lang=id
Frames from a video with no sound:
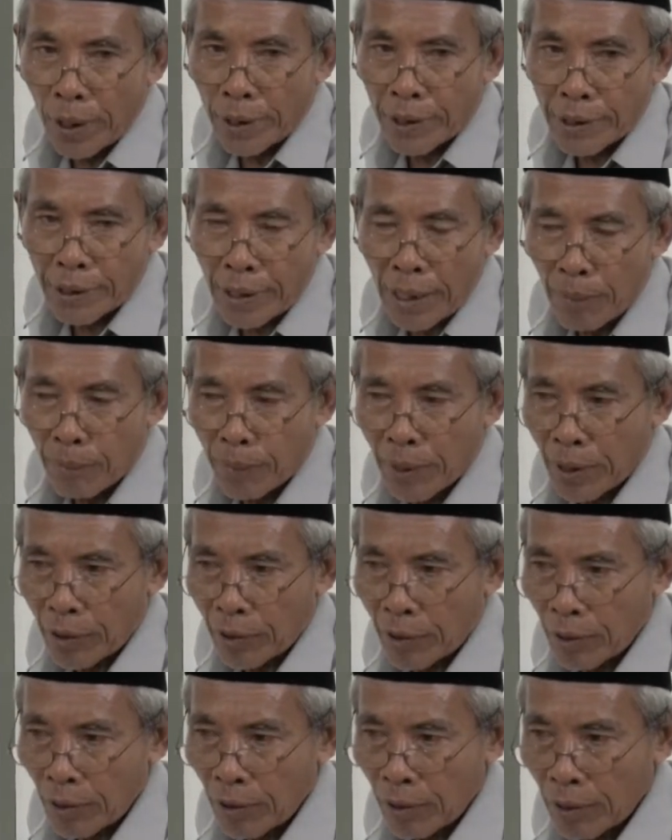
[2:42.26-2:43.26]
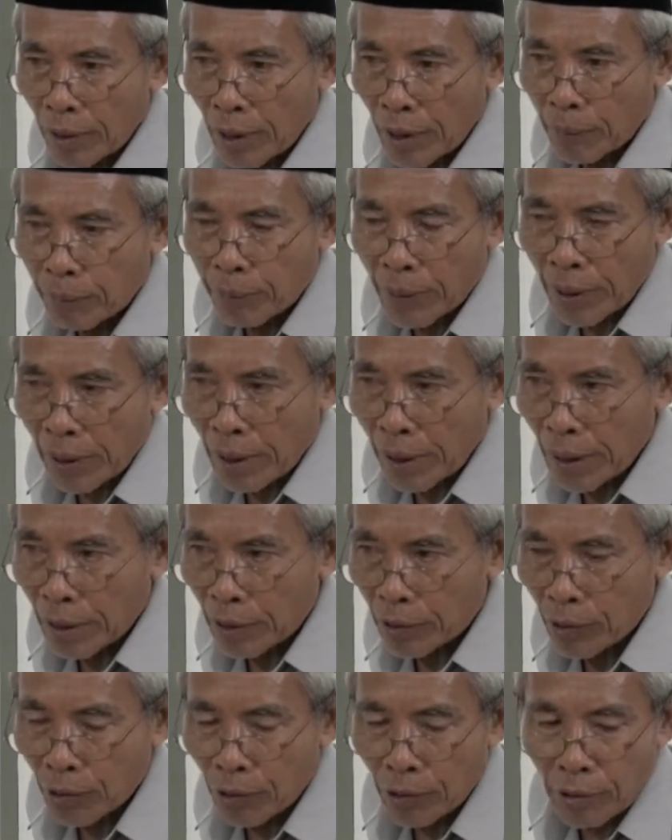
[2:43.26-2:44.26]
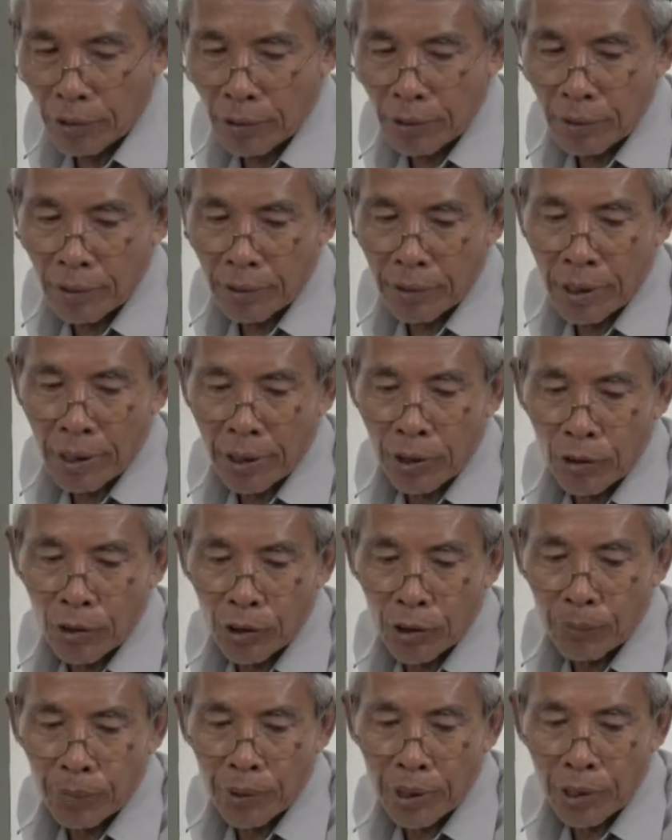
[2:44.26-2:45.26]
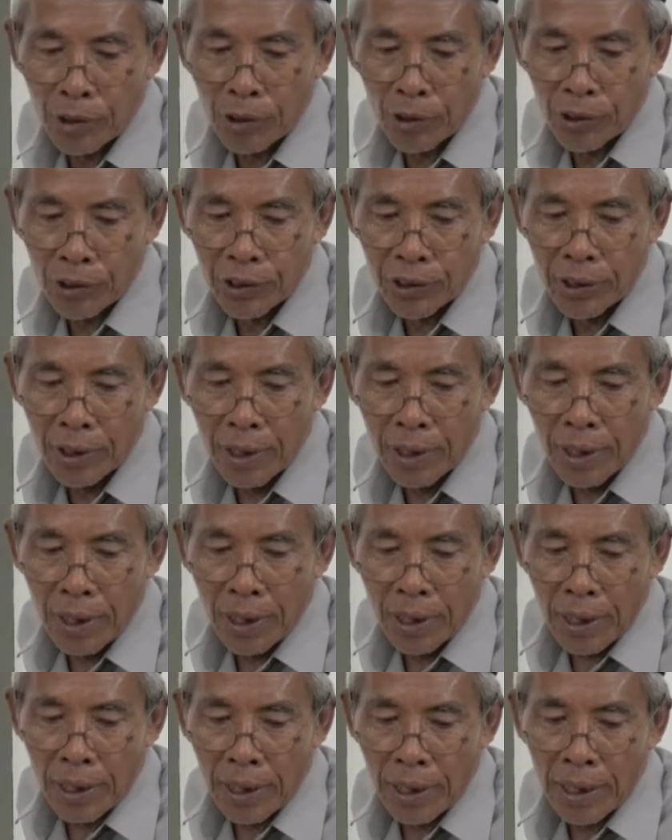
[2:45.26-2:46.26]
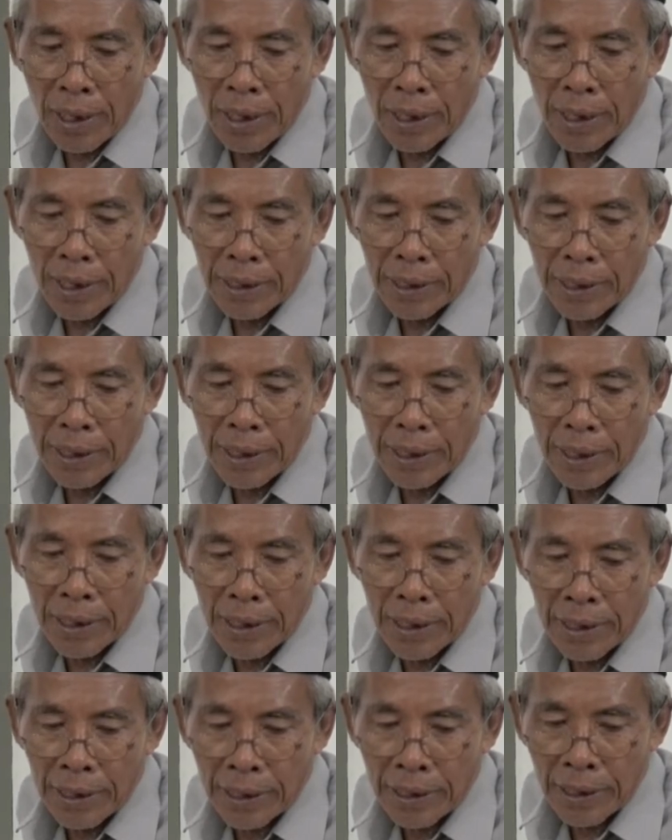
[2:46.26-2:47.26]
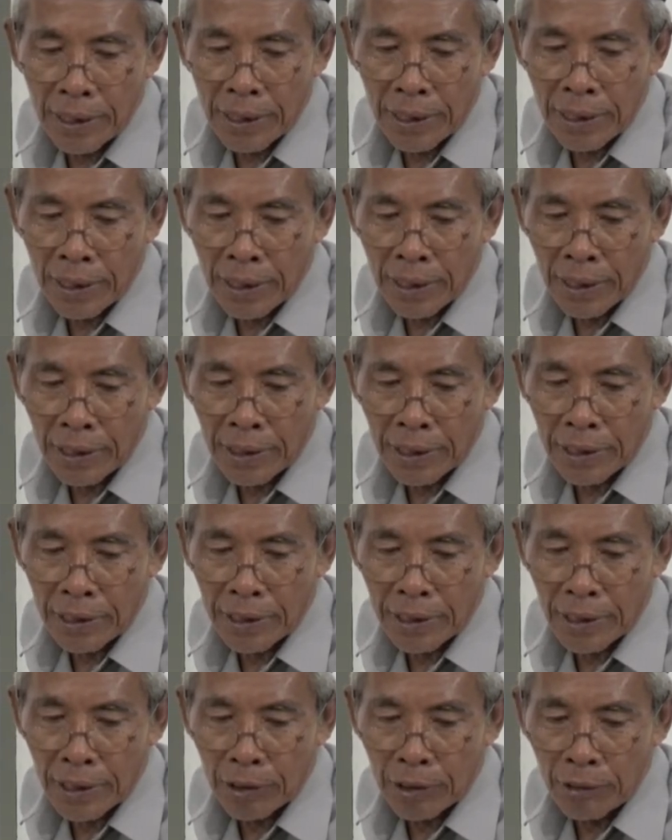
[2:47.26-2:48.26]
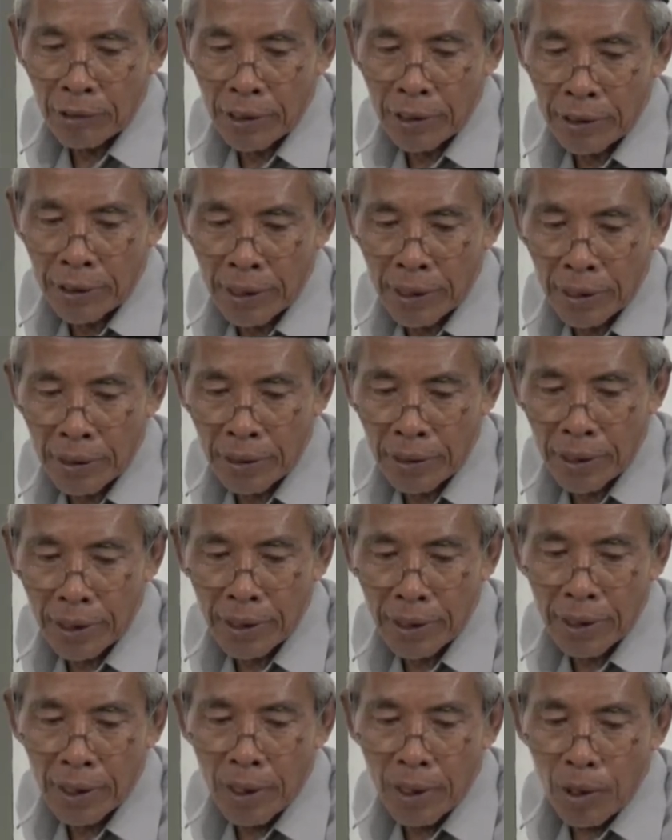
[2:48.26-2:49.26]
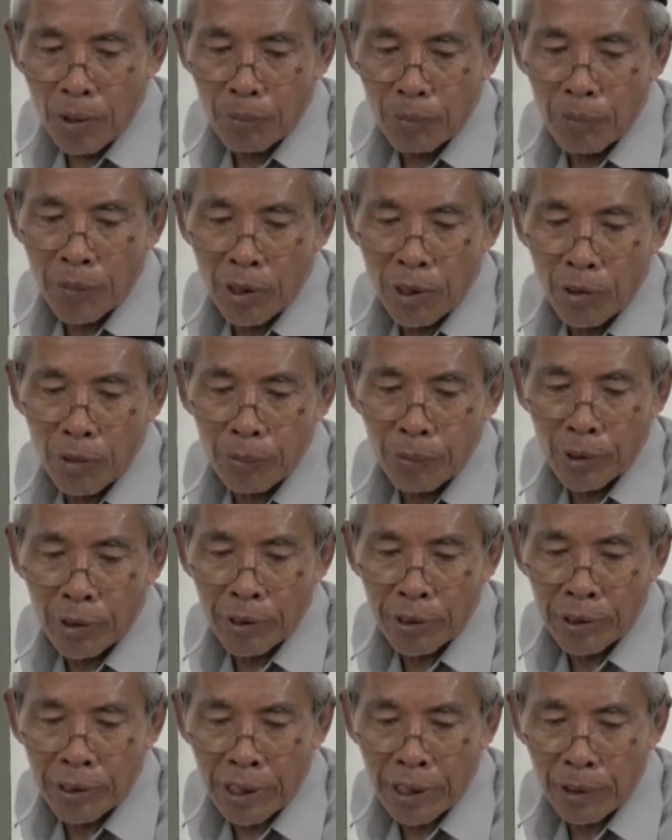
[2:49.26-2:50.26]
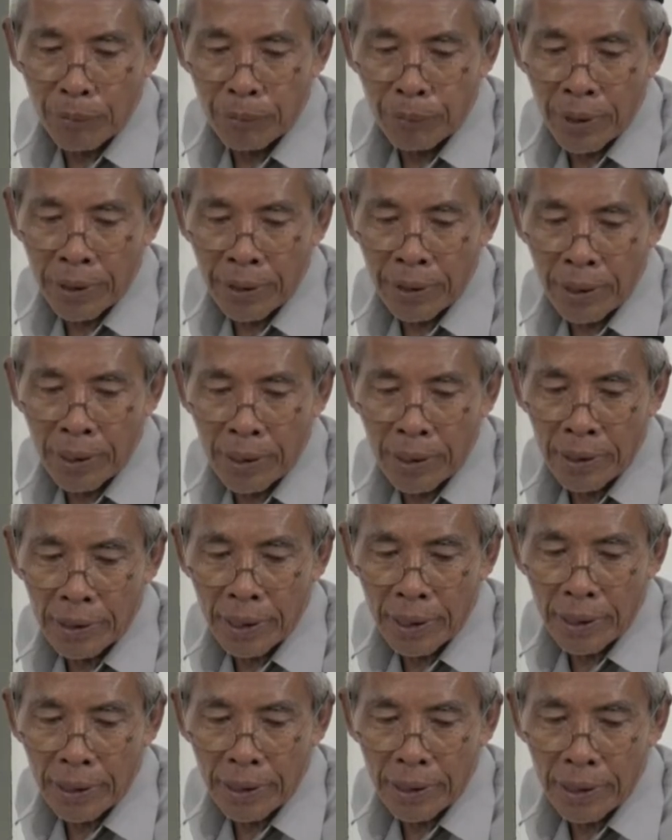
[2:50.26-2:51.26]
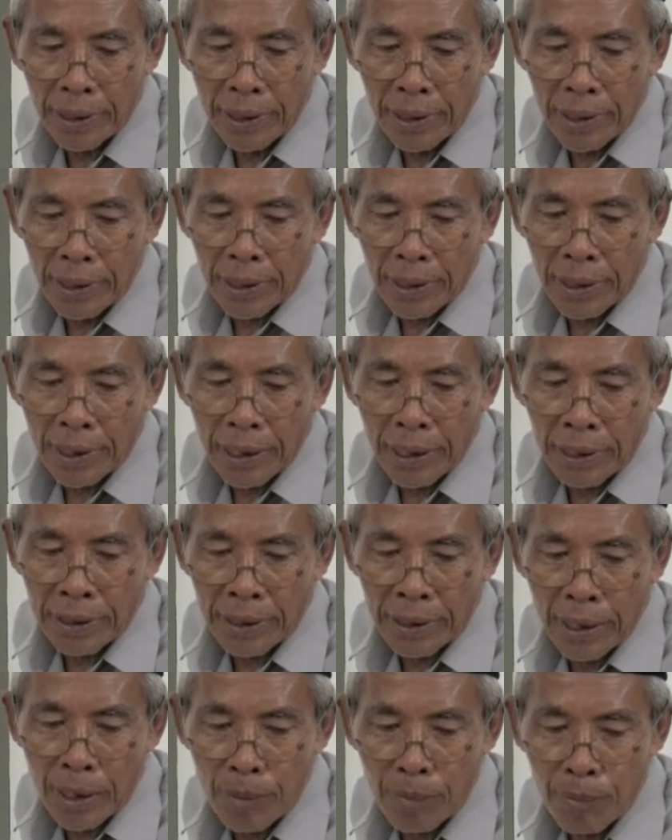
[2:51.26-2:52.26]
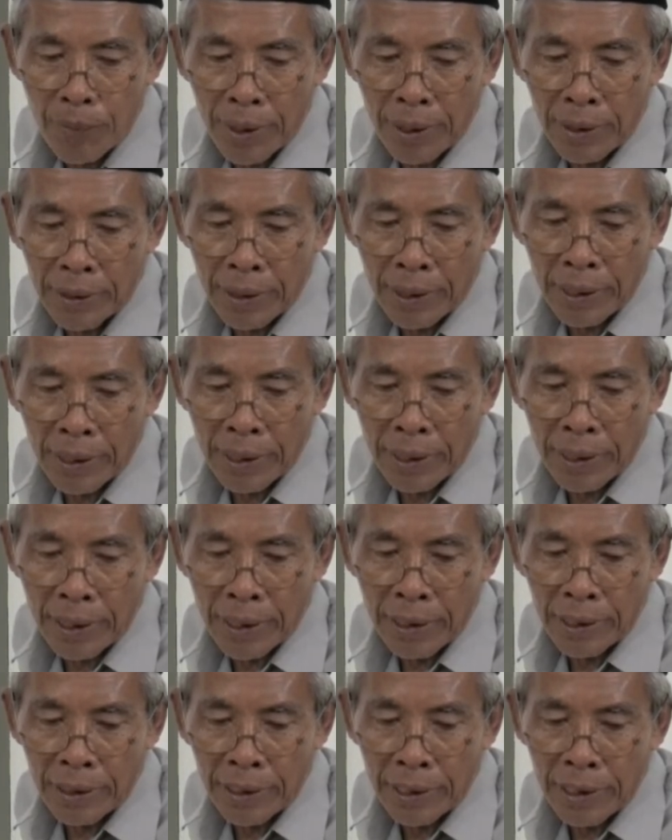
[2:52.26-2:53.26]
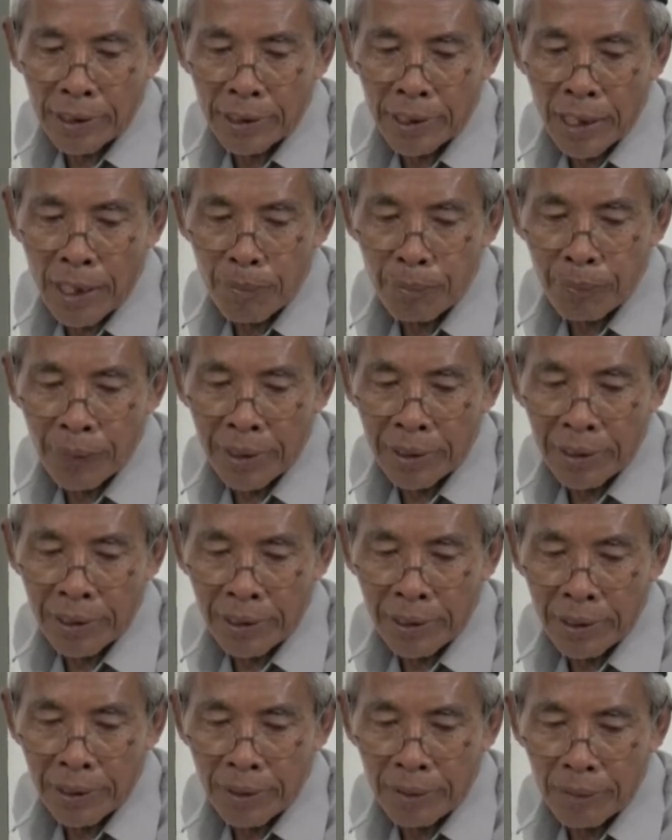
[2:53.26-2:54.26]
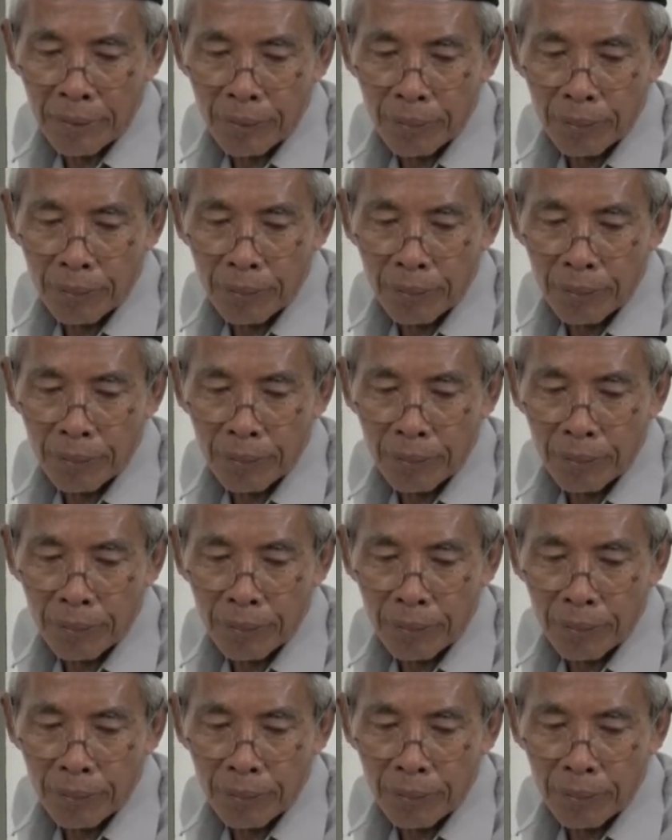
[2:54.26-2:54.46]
wastamarra lan berlangsung terus menerus ala zalika ing atase iku maupun daripada ayane hatama tangan tak sapat ini